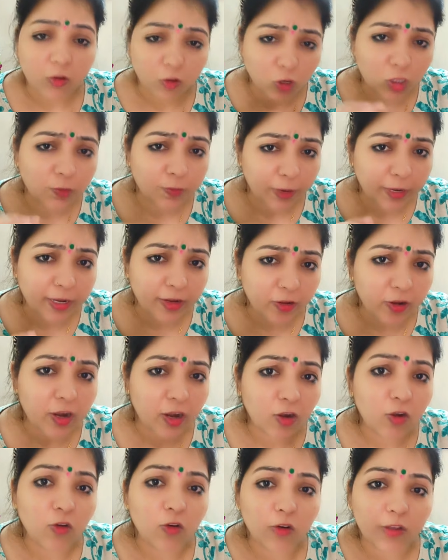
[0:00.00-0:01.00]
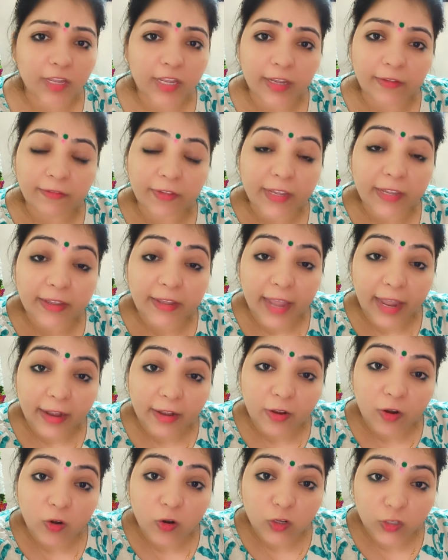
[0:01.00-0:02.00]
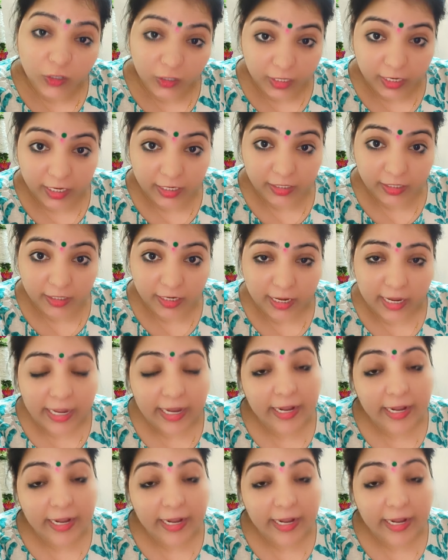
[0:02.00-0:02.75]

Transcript: कुछ पर्टिकुलर लोगों की वी कैन नॉट चेंज